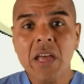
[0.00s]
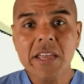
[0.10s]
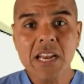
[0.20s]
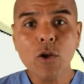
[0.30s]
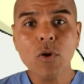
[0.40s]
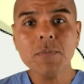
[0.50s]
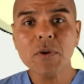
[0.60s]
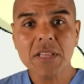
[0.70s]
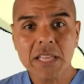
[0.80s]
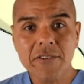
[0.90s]
Y el
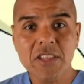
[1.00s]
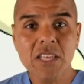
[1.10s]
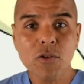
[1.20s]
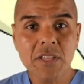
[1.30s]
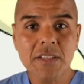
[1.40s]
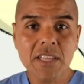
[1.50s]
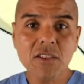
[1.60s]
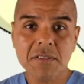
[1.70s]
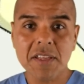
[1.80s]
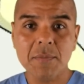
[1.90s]
cuerpo está dividido en
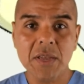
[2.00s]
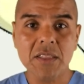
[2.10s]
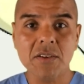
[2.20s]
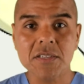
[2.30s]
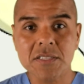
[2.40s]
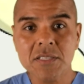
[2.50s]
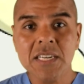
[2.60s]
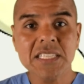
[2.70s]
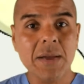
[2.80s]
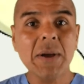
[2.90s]
distintos segmentos,
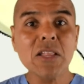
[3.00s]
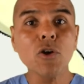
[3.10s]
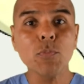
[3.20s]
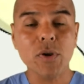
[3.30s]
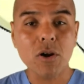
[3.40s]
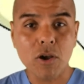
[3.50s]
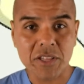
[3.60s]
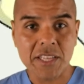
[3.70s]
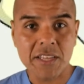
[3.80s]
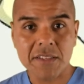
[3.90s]
llamados
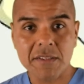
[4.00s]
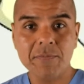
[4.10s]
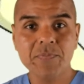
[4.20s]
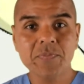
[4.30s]
proglótides.